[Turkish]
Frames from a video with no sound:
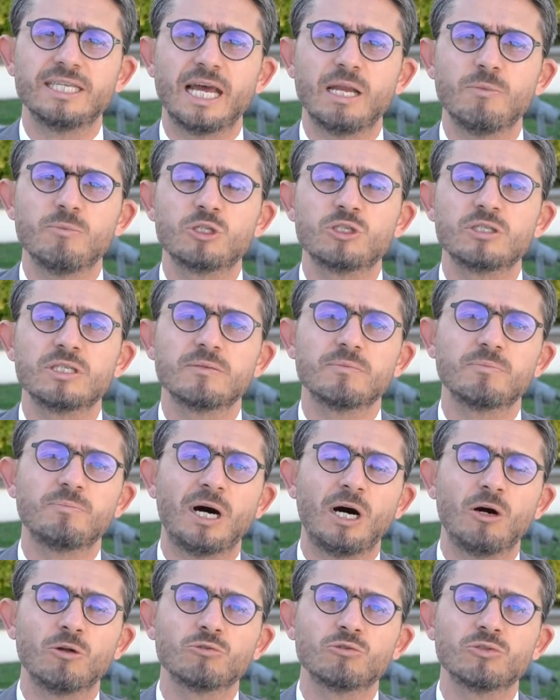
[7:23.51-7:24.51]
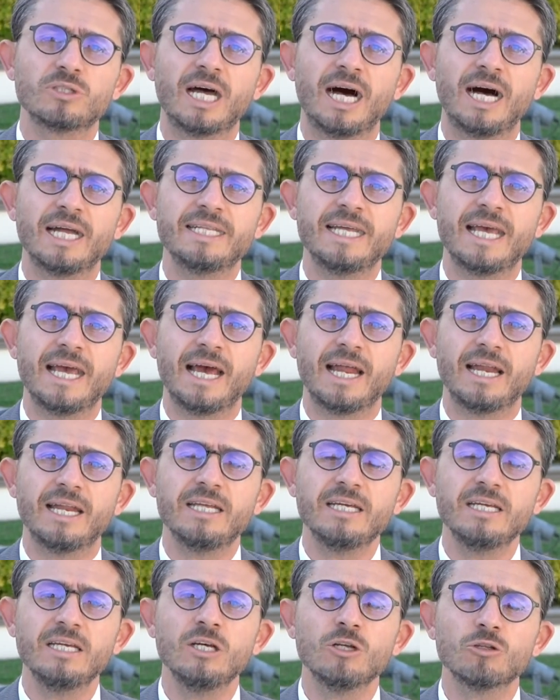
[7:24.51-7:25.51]
Yani biz pound'un daha
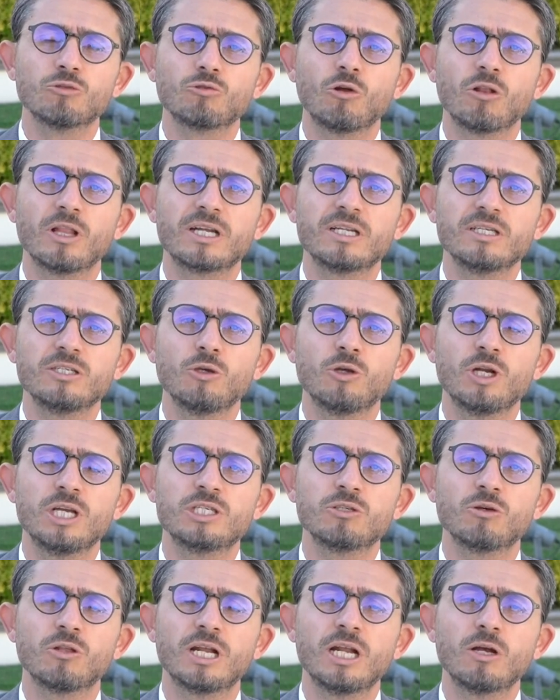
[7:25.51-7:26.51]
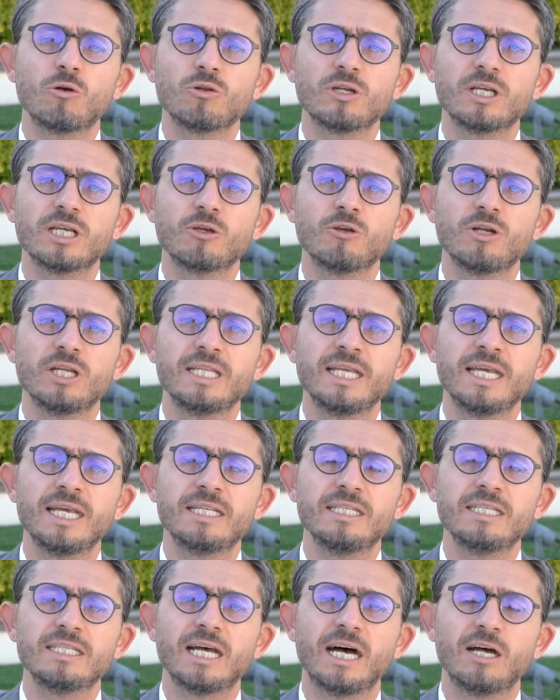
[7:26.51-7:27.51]
değerli, doların görece olarak ona göre
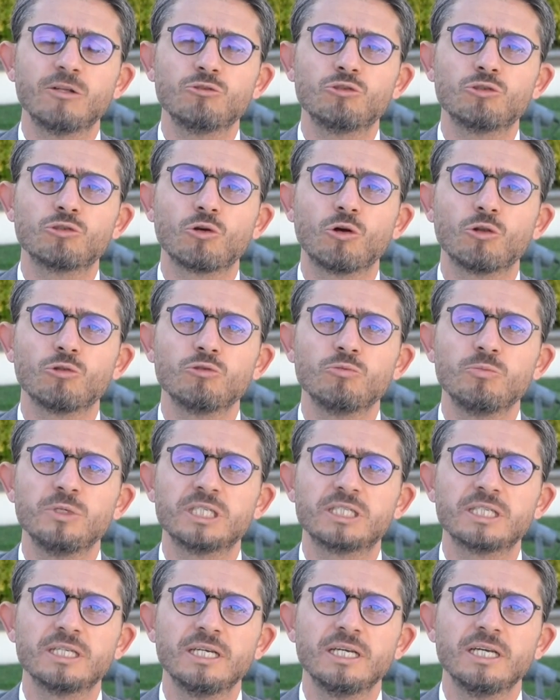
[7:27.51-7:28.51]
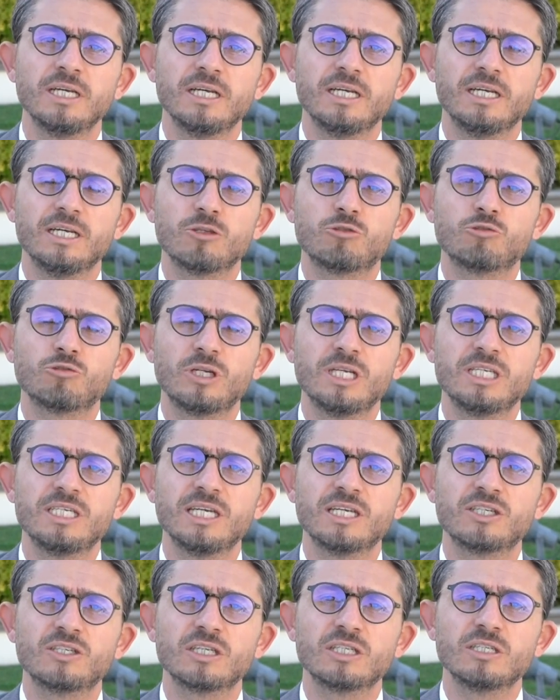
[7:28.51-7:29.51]
değerinin daha düşük olduğu bir e,
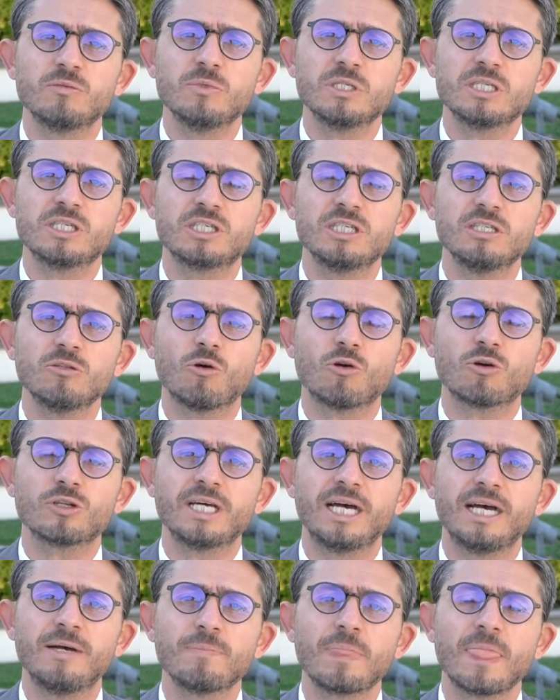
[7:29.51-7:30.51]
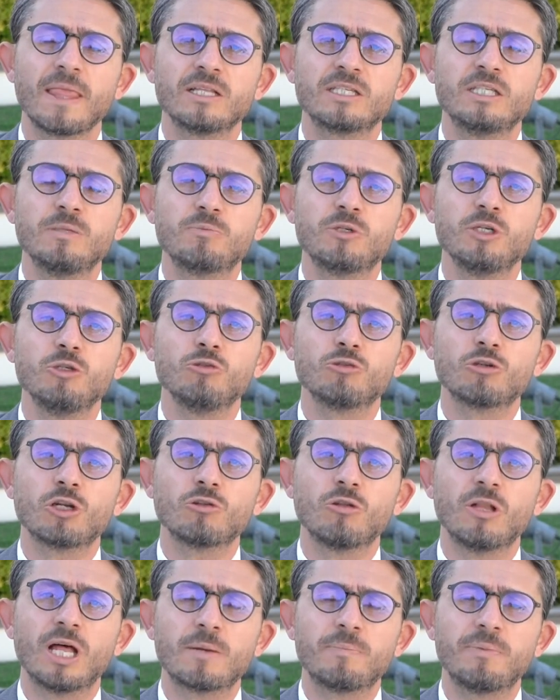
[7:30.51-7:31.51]
süreci yaşadığımız için orada tıpkı
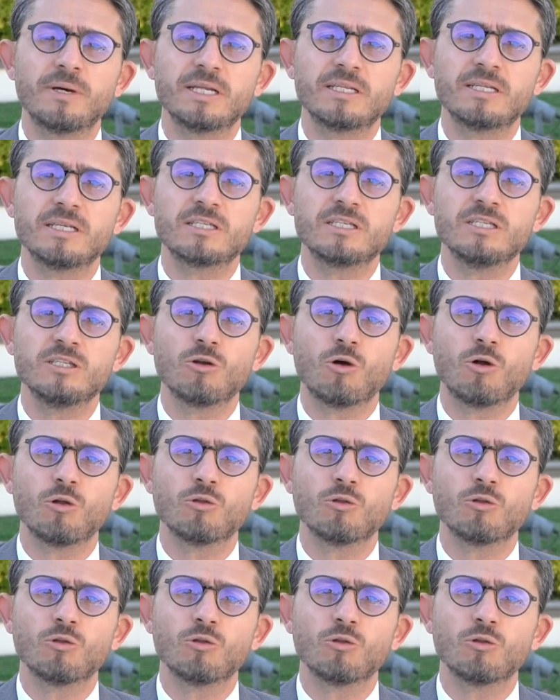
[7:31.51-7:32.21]
euro dolar paritesinde